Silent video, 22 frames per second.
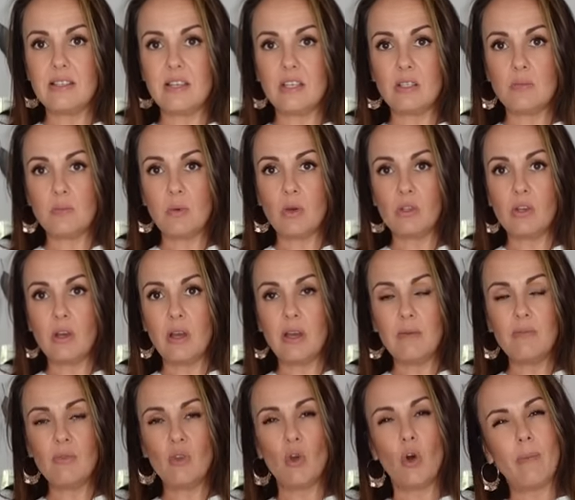ça se porte quand
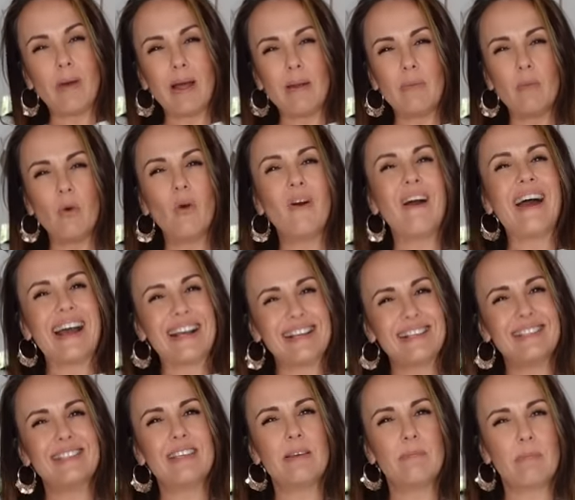même normalement
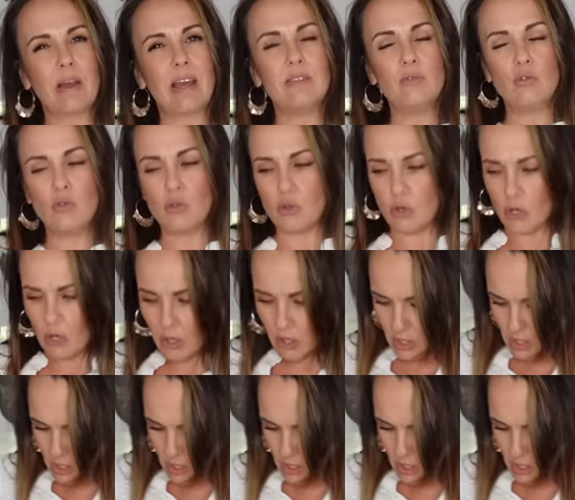assez près du corps.